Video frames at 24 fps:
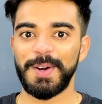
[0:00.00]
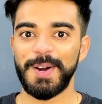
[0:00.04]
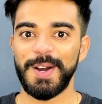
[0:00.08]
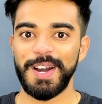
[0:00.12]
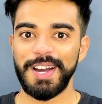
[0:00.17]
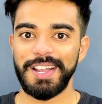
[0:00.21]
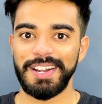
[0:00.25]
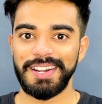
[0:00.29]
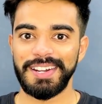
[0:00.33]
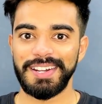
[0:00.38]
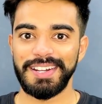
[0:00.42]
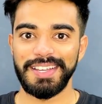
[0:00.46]

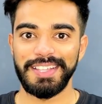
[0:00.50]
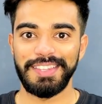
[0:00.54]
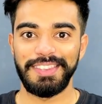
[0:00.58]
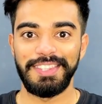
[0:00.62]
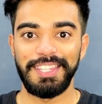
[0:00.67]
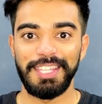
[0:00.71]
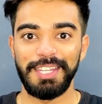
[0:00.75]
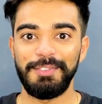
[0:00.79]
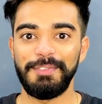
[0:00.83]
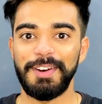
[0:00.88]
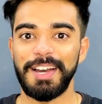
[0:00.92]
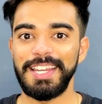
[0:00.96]
और
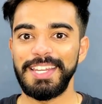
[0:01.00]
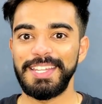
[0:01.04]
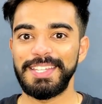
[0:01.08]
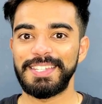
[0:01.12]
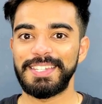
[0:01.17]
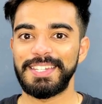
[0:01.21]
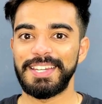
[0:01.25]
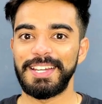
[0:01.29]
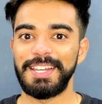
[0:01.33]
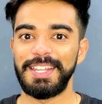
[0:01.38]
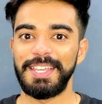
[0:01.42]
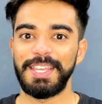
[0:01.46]
दिन वाली
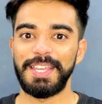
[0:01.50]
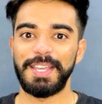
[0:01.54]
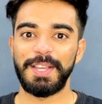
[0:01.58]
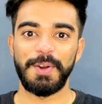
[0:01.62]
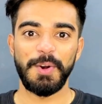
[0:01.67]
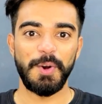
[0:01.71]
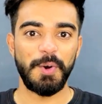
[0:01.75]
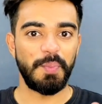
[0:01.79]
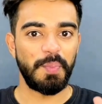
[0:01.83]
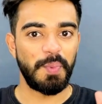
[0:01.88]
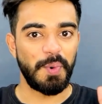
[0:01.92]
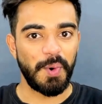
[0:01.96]
स्टडी को